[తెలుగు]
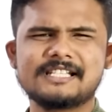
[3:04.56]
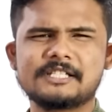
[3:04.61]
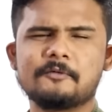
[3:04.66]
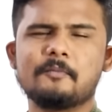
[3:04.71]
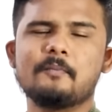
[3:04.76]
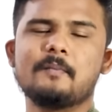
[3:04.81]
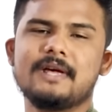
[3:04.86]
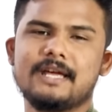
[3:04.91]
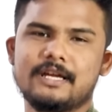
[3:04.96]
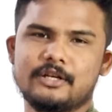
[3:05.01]
జస్ట్
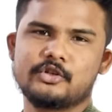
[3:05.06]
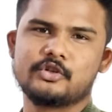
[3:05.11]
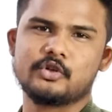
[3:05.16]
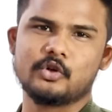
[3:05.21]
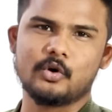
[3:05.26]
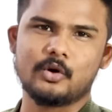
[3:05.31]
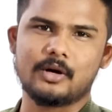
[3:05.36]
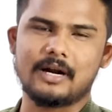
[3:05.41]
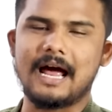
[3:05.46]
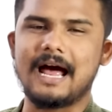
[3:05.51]
మేక్
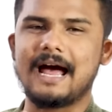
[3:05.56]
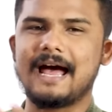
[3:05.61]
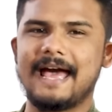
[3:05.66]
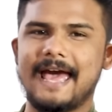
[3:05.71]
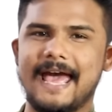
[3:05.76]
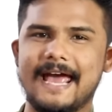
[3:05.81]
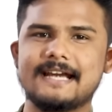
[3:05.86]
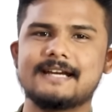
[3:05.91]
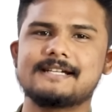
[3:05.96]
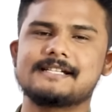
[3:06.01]
ష్యూర్ ఆ
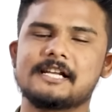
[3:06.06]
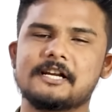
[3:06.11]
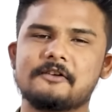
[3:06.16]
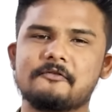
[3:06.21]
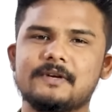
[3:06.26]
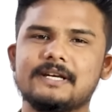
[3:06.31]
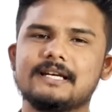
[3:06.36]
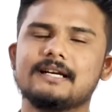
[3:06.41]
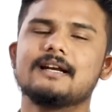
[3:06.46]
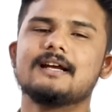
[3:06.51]
హ్యాండ్స్
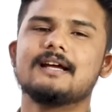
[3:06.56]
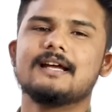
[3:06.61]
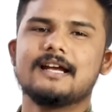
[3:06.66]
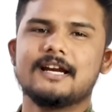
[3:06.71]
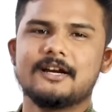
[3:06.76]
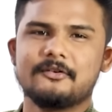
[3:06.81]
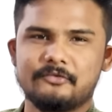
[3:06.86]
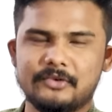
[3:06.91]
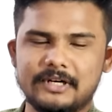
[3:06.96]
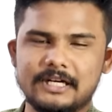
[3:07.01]
అనేవి
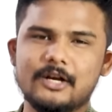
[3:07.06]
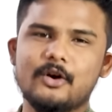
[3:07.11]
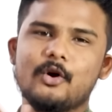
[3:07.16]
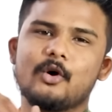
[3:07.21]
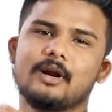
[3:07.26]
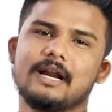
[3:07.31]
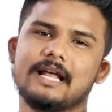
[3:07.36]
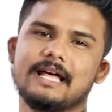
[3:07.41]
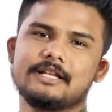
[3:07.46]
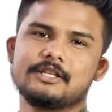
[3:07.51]
ఫిట్గా
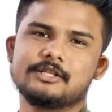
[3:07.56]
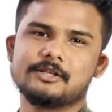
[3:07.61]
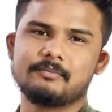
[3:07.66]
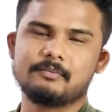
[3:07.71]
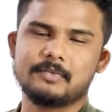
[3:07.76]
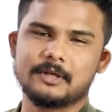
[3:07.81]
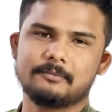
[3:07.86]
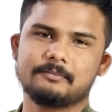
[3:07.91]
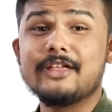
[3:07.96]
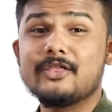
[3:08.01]
ఉన్నాయని
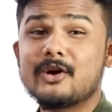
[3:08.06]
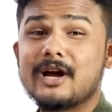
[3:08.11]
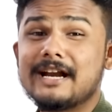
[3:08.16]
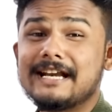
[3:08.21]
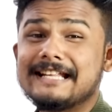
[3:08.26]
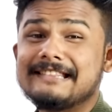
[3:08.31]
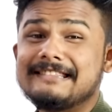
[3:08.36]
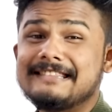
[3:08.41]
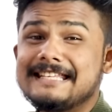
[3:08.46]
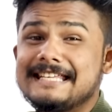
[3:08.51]
చెప్పి
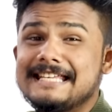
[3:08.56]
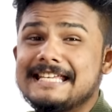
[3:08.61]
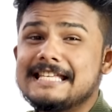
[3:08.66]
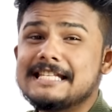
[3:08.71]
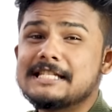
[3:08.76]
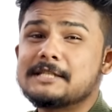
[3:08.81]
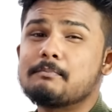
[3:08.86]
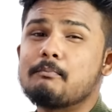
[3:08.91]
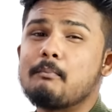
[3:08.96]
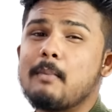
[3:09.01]
ఎందుకంటే
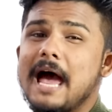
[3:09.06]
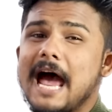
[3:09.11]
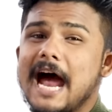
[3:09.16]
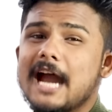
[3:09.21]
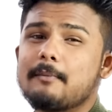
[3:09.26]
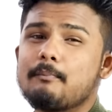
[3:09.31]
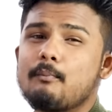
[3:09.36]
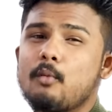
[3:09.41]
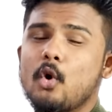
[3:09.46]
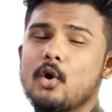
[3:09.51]
దీస్
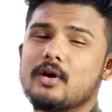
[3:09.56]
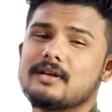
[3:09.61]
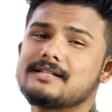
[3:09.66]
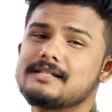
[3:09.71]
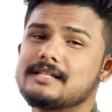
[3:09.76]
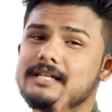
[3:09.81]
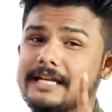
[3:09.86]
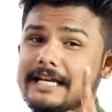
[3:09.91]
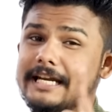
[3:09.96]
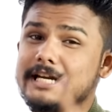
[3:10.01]
బ్యాడ్
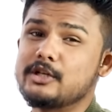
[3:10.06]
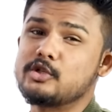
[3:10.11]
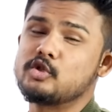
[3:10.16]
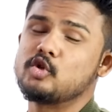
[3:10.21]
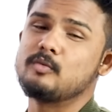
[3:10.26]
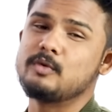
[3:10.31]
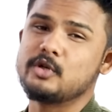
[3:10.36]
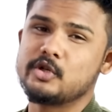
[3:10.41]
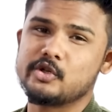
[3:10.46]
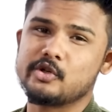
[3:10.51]
బాయ్స్ నీడ్స్
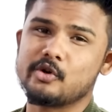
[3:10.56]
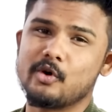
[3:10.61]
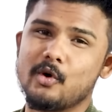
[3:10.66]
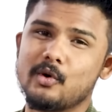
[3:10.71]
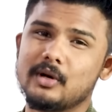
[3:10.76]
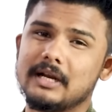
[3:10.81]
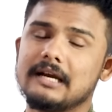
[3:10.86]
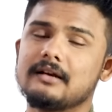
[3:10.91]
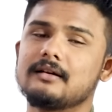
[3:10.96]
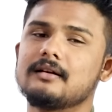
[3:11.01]
టు బి
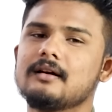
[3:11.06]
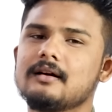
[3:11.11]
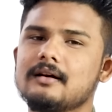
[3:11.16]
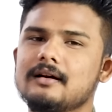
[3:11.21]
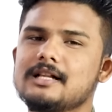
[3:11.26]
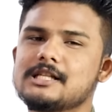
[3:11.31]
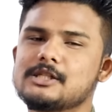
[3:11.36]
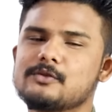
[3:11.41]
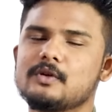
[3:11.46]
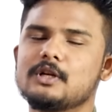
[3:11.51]
షోన్ అండ్
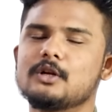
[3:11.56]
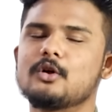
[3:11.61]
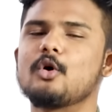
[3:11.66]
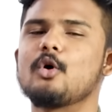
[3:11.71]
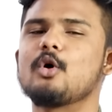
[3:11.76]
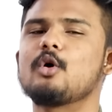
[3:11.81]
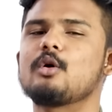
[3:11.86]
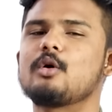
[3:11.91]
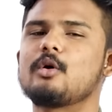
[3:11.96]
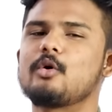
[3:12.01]
గర్ల్స్ విల్
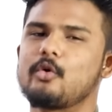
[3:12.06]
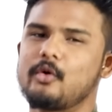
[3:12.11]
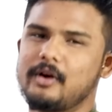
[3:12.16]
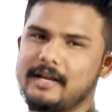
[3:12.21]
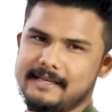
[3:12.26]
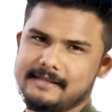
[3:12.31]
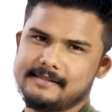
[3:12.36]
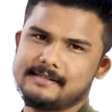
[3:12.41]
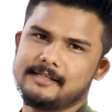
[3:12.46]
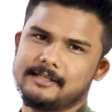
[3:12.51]
గో
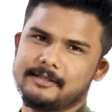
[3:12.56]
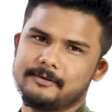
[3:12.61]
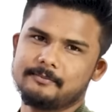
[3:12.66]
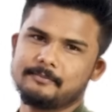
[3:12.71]
క్రేజీ